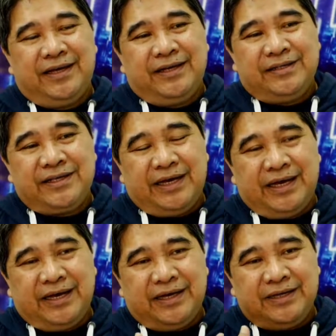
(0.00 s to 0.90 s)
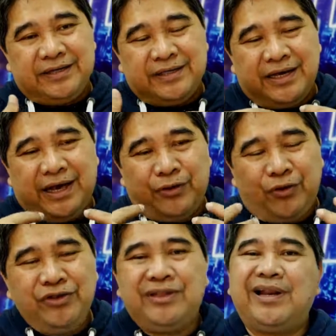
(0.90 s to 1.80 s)
sa
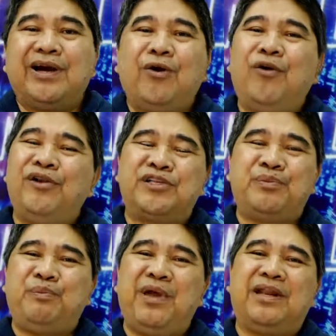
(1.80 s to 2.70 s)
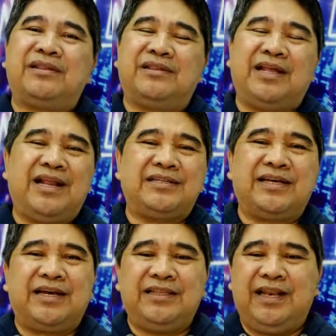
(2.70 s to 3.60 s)
anointing ng Holy Spirit na
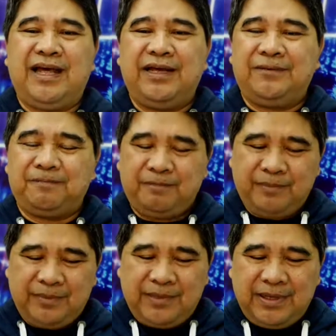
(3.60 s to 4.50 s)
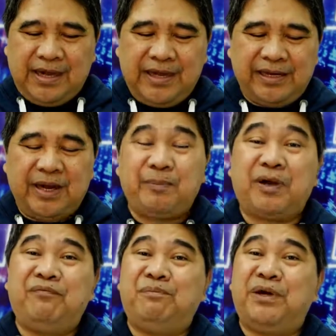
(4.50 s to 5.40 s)
nasa kanila ay
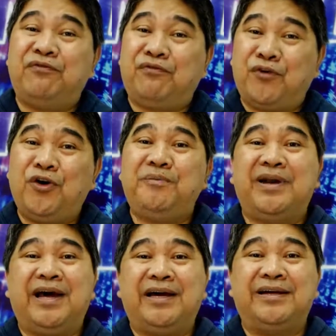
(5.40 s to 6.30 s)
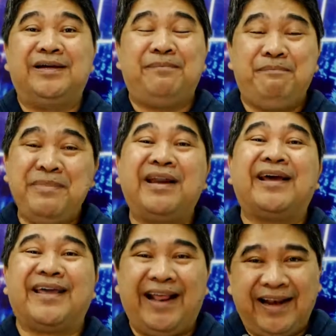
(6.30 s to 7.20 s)
nakapag-perform ng
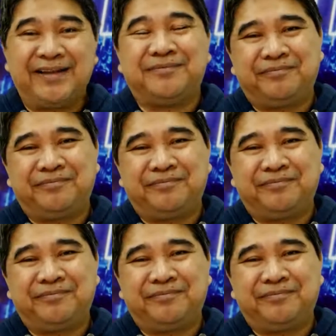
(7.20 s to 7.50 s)
miracle